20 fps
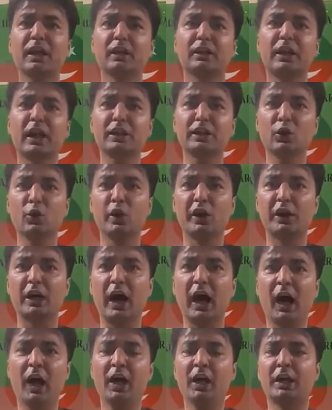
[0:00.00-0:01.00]
देते हुए
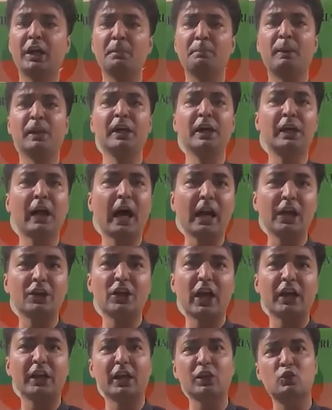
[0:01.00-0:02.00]
कहा कि बनीगाला
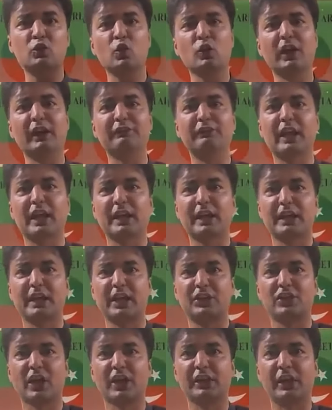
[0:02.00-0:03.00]
जाके इसको गिरफ्तार
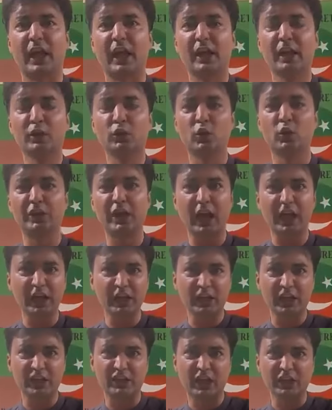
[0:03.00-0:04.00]
करना चाहिए तो क्या
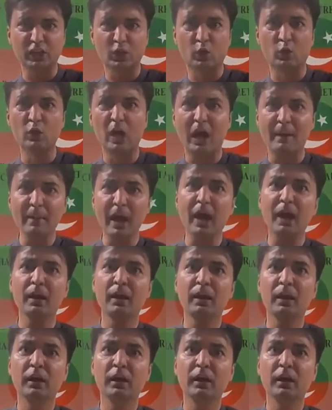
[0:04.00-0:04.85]
इनके जाति गुलाम है